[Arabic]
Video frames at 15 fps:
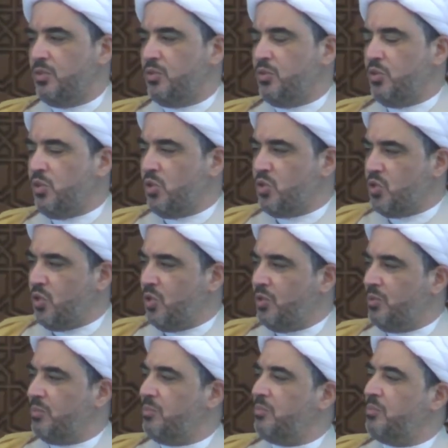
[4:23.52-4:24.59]
جزء
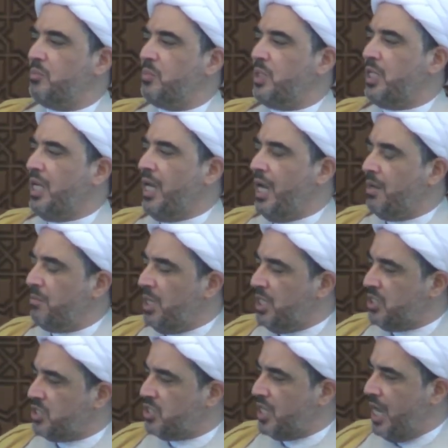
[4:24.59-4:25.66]
من العمل
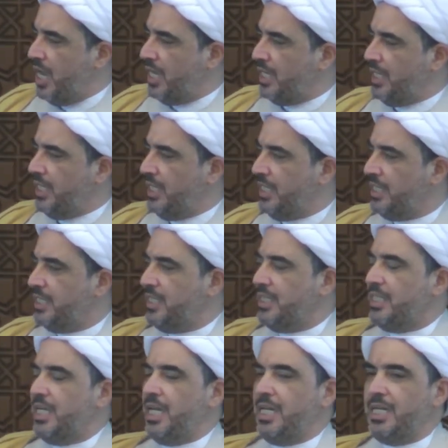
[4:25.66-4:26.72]
الصالح
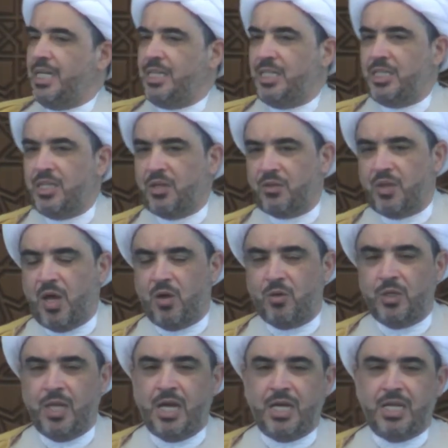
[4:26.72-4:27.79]
الذي يرضاه
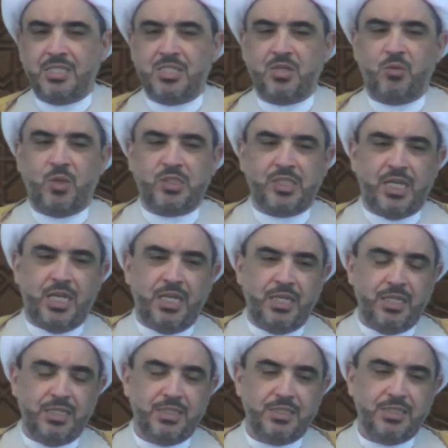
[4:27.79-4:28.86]
الله عز وجل
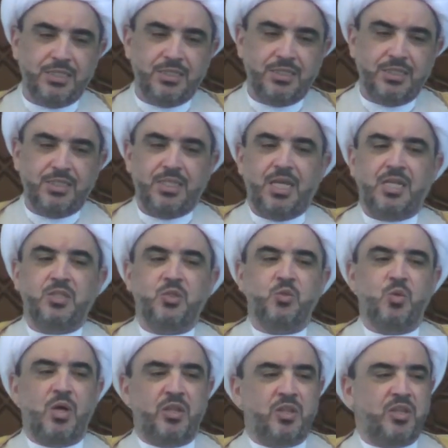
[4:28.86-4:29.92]
ان
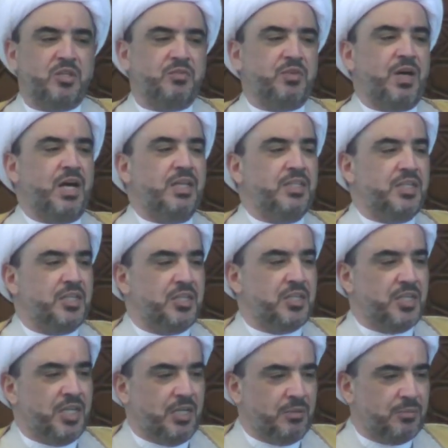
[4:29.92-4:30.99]
يوظف هذه
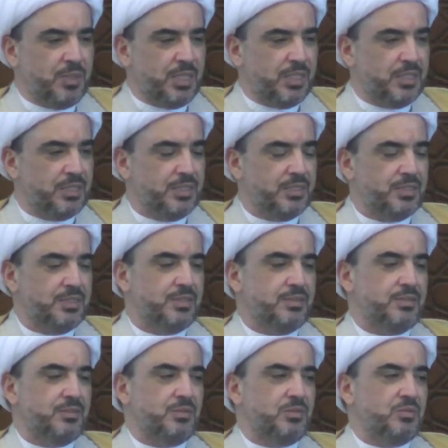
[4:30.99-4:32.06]
النعمه
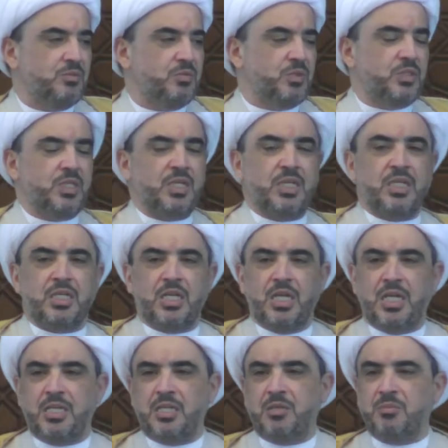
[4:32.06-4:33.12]
في الطريق
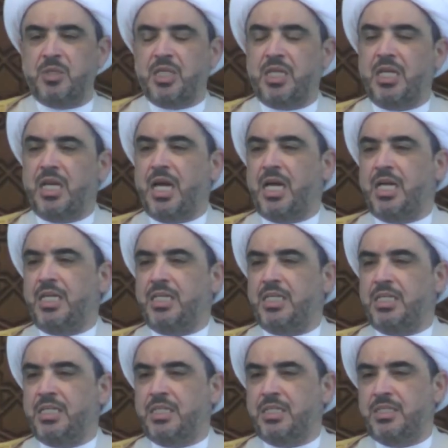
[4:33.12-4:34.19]
الذي من
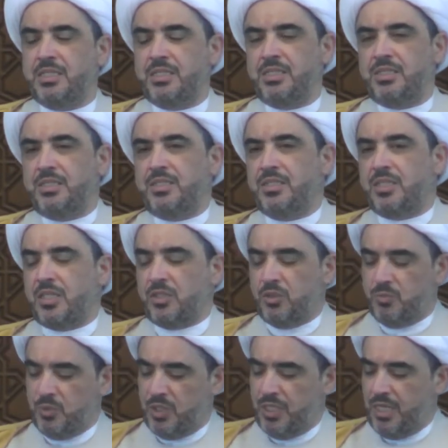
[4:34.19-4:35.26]
خلاله
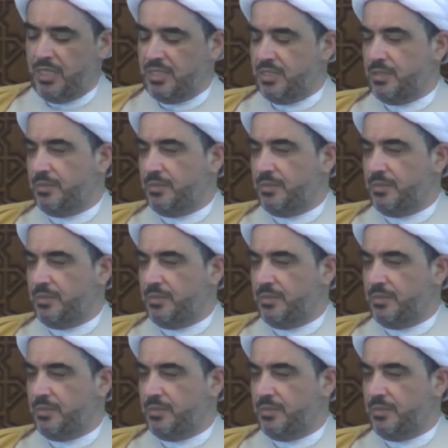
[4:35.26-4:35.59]
يخدم الناس